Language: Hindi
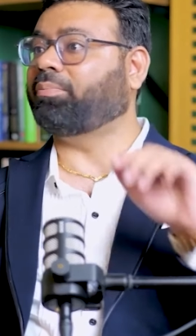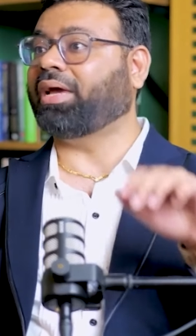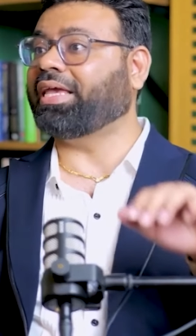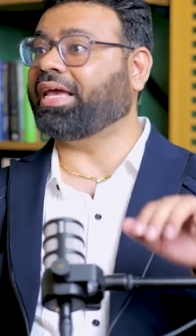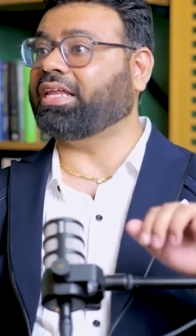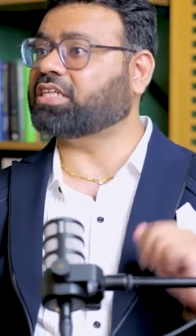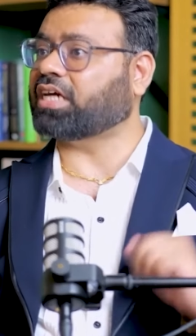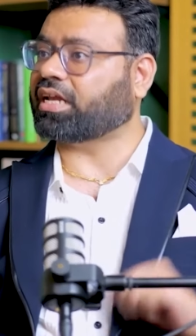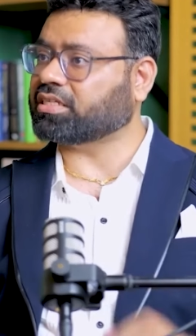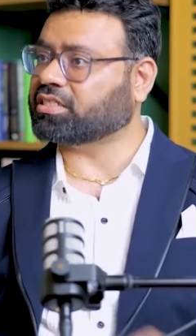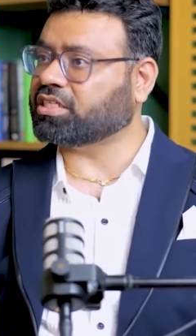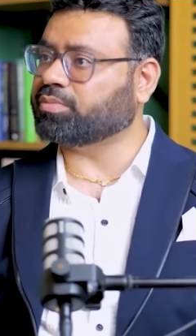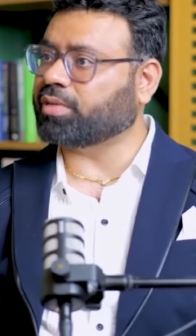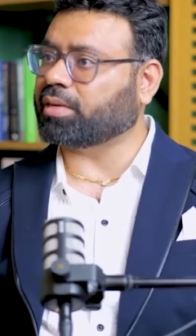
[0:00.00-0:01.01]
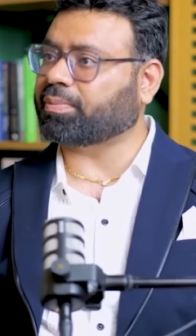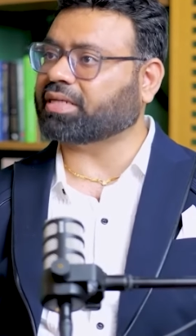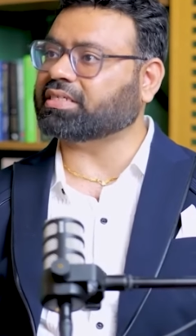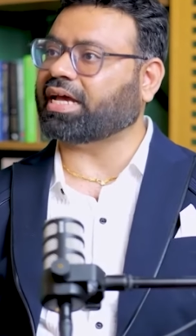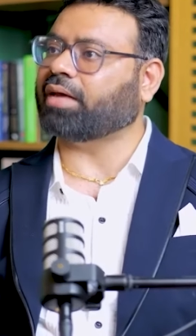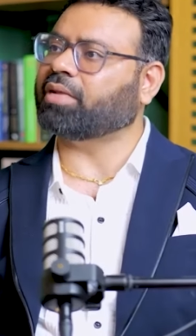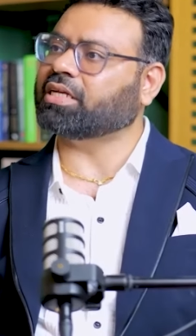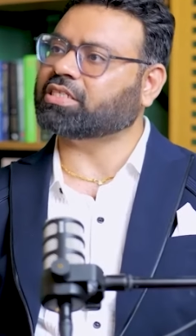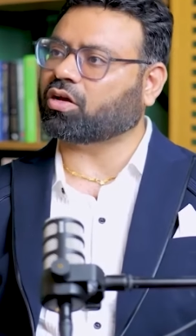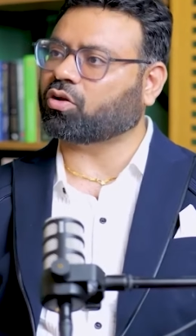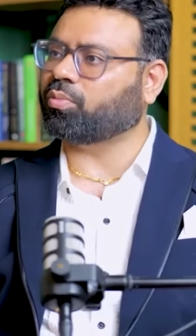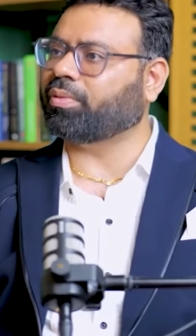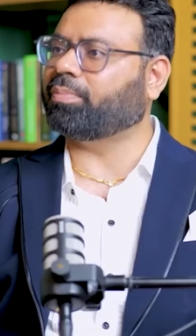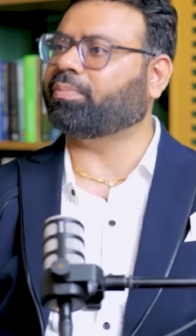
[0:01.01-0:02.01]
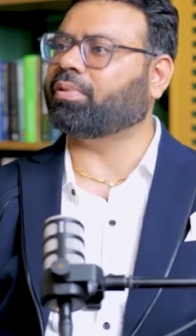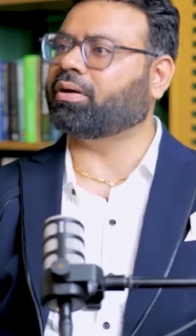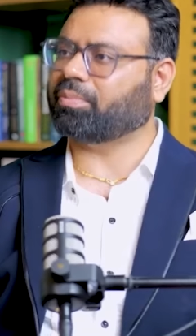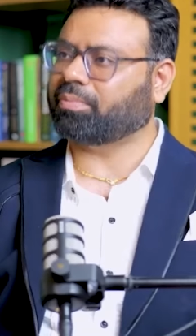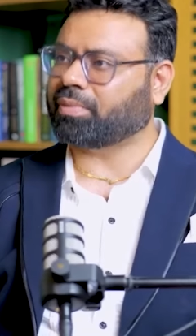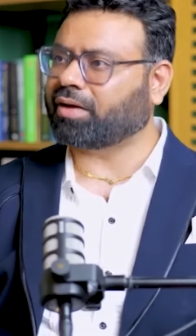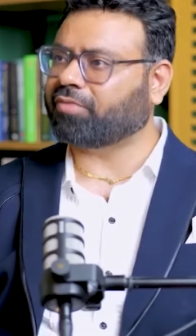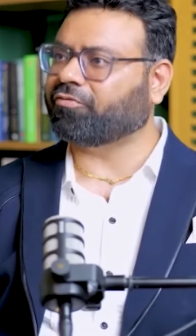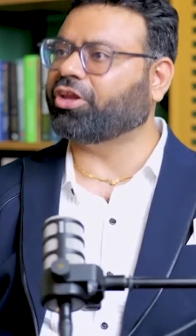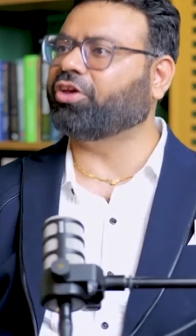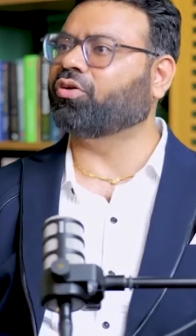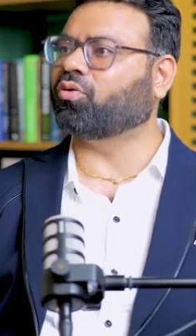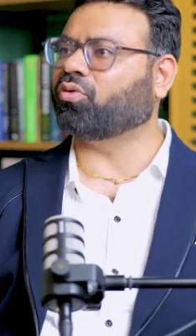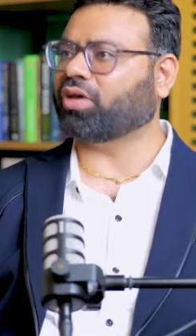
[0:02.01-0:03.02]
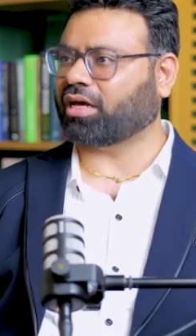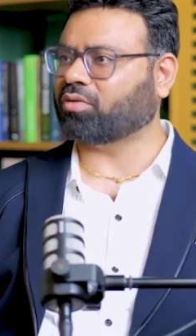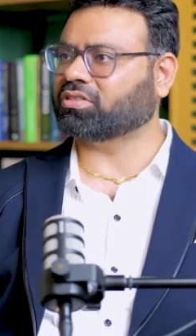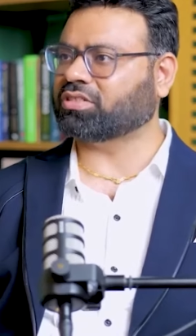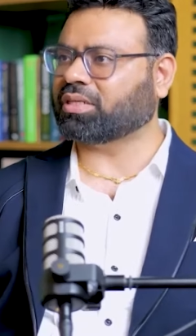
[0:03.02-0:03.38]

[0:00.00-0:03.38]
अब मैं ये अच्छा। नहीं चाह रहा चीज मेरे पास आए मैं चाह रहा हूँ मैं फ्री हूँ यार